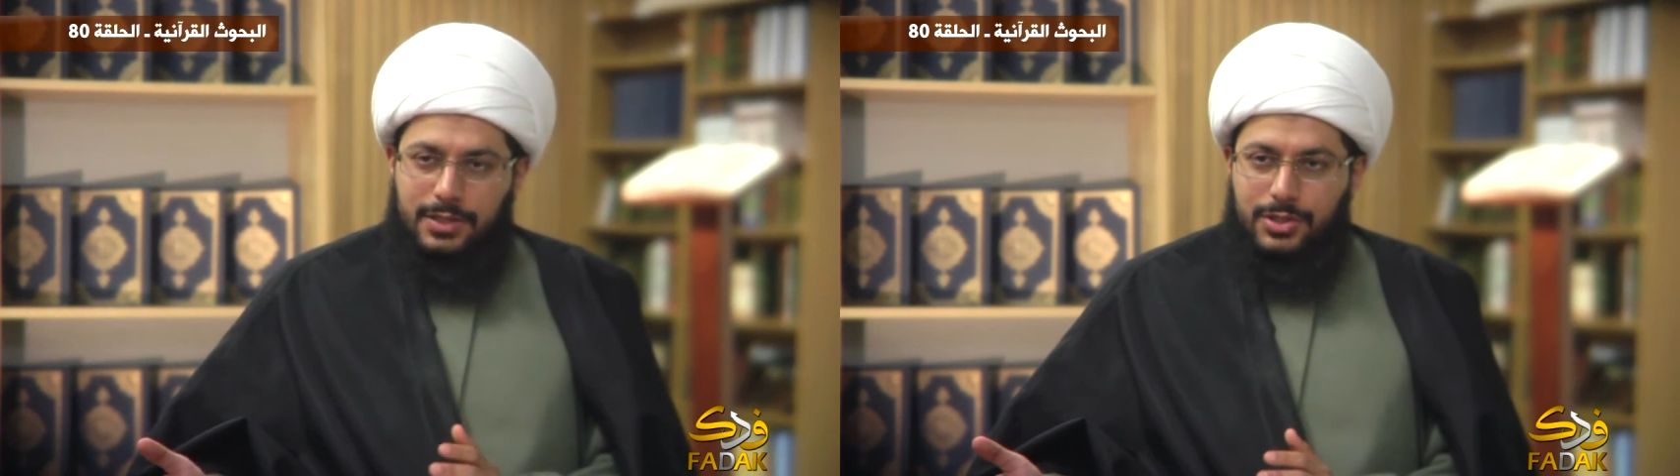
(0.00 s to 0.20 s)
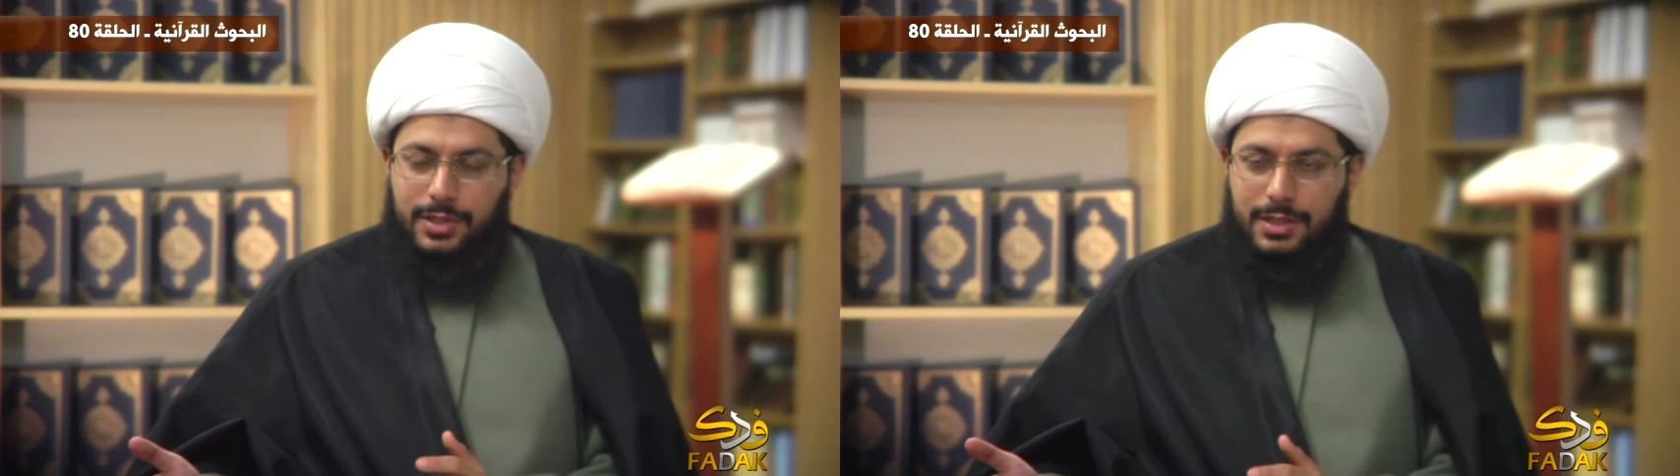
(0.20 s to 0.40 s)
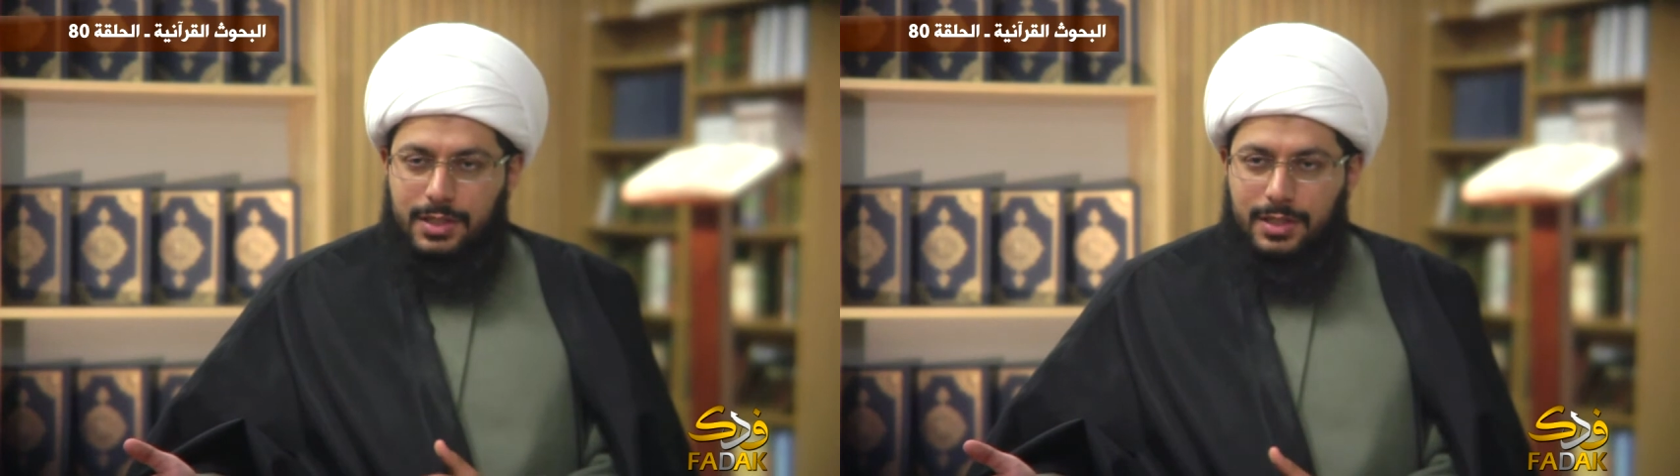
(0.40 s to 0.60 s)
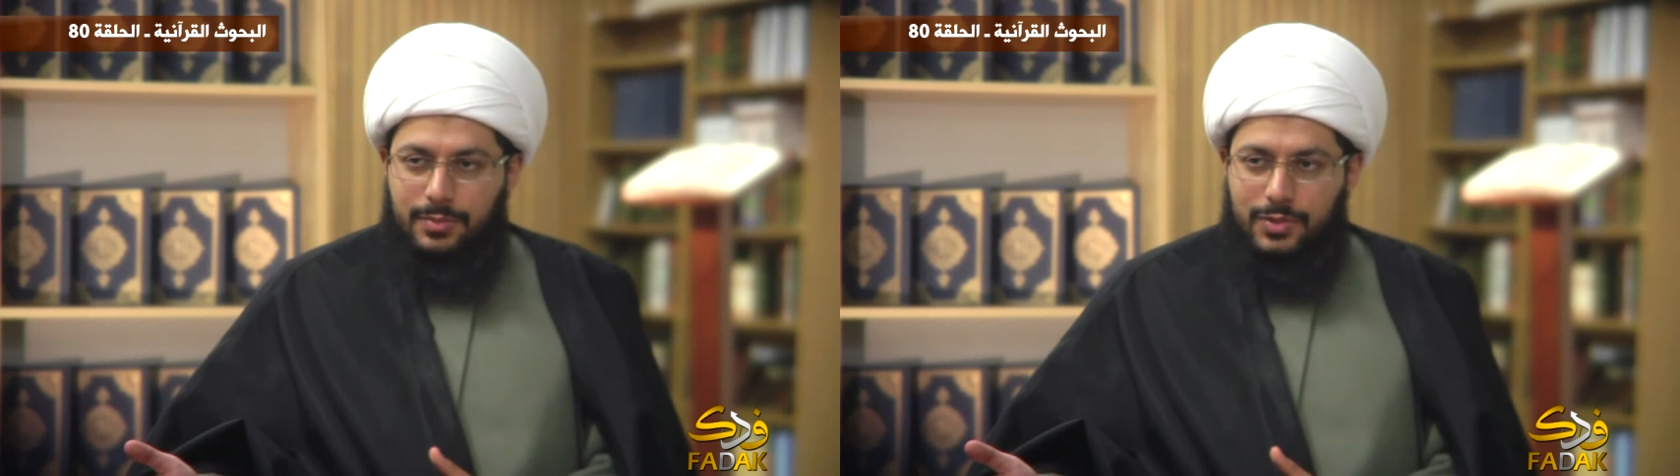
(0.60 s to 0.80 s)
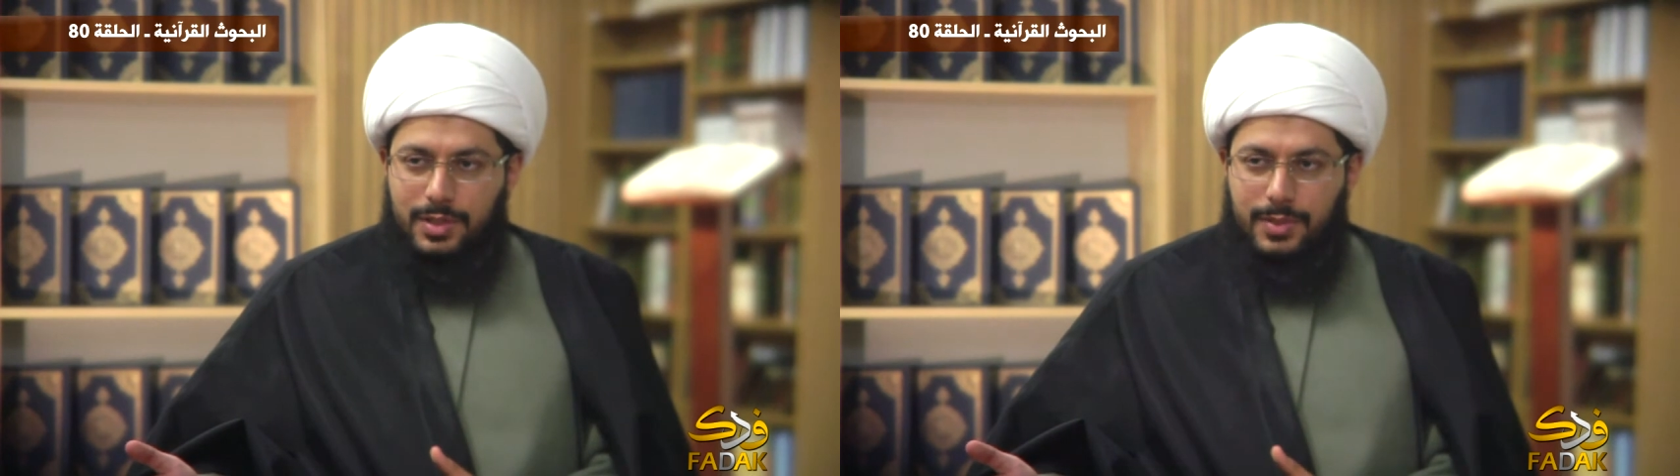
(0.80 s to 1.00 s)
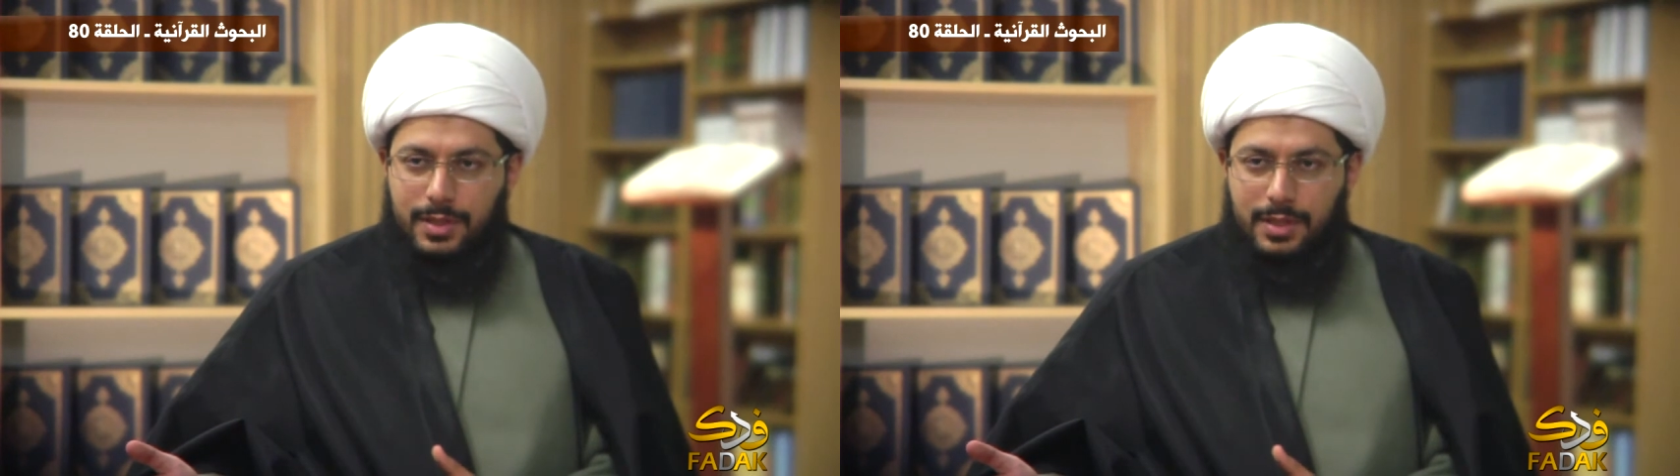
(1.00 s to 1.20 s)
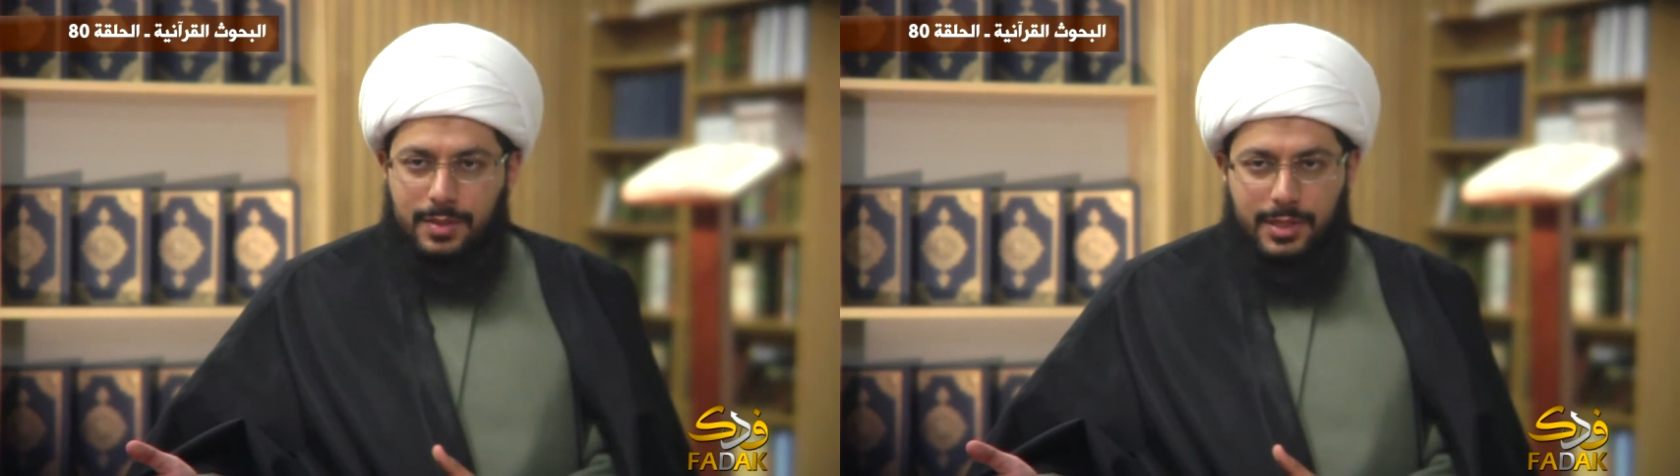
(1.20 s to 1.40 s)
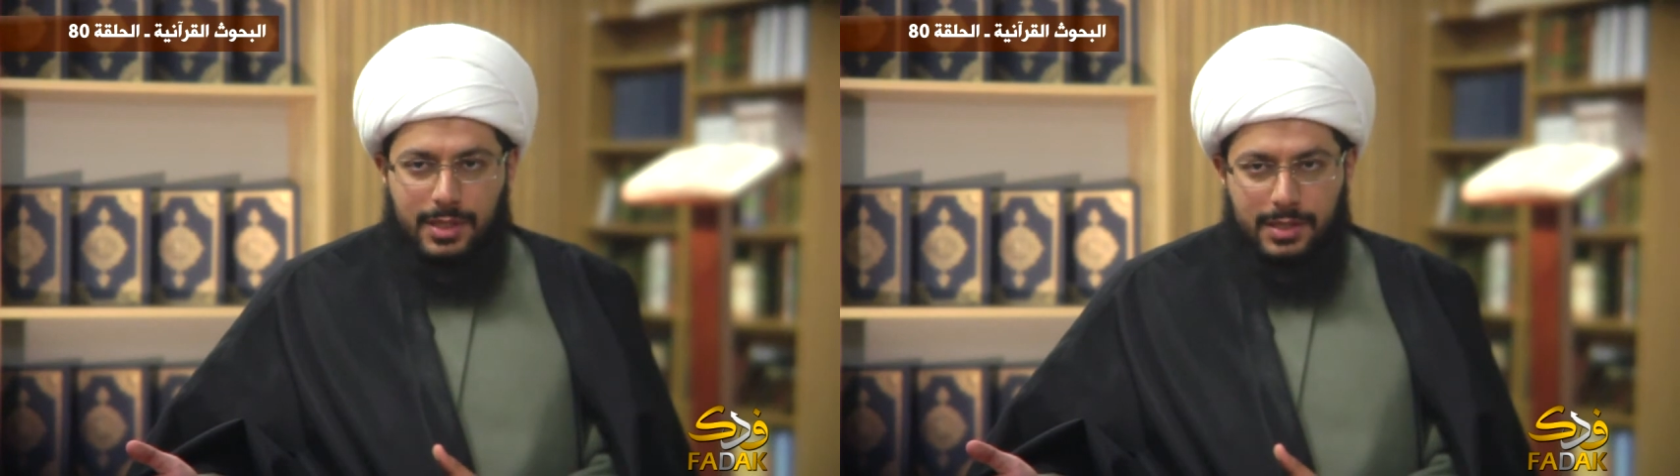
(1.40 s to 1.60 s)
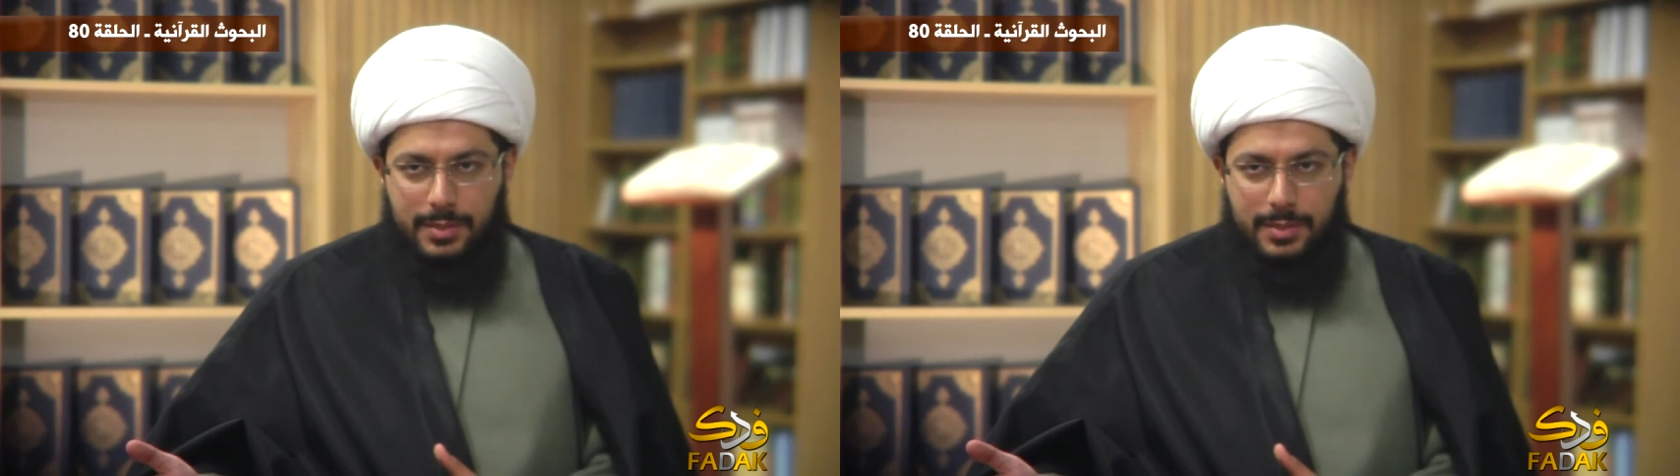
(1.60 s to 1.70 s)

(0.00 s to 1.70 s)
الشرعية المتمثلة بأهل